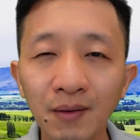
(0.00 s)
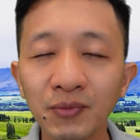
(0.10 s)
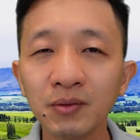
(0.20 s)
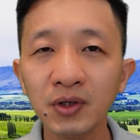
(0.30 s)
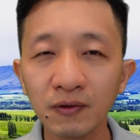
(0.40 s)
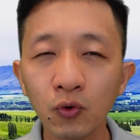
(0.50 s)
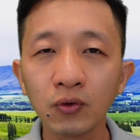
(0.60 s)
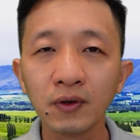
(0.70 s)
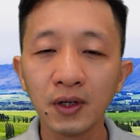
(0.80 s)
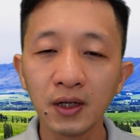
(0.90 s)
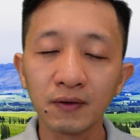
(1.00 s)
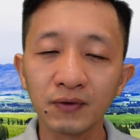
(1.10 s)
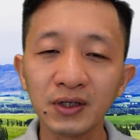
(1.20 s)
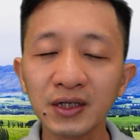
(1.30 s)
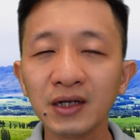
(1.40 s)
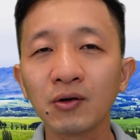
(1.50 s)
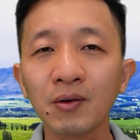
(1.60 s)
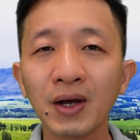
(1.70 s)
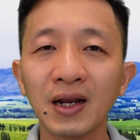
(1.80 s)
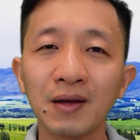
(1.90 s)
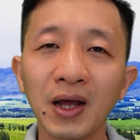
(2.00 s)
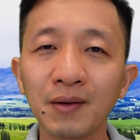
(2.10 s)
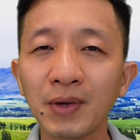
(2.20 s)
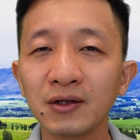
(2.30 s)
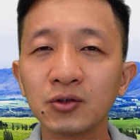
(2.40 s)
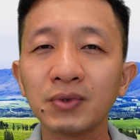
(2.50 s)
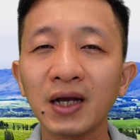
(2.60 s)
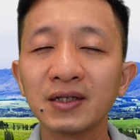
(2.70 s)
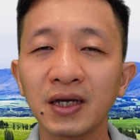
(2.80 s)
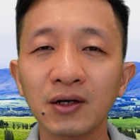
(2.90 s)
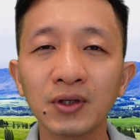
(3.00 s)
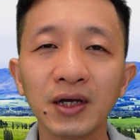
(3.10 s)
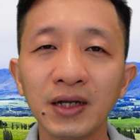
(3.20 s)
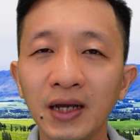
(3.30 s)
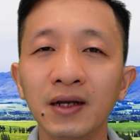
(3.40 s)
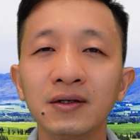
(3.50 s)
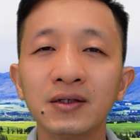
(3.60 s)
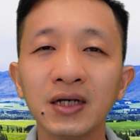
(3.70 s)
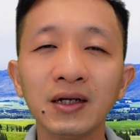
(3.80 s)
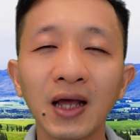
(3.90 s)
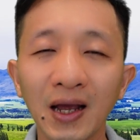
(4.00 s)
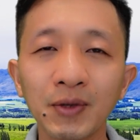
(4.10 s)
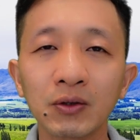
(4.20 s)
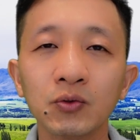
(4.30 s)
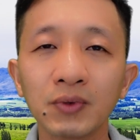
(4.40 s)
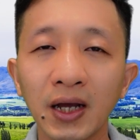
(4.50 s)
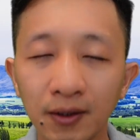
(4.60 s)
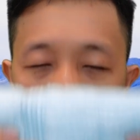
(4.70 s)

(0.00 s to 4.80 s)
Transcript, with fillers: 5 đến 10 phút và đương nhiên nếu các bạn làm hai mắt thì chúng ta sẽ có thể để trên hai mắt của chúng ta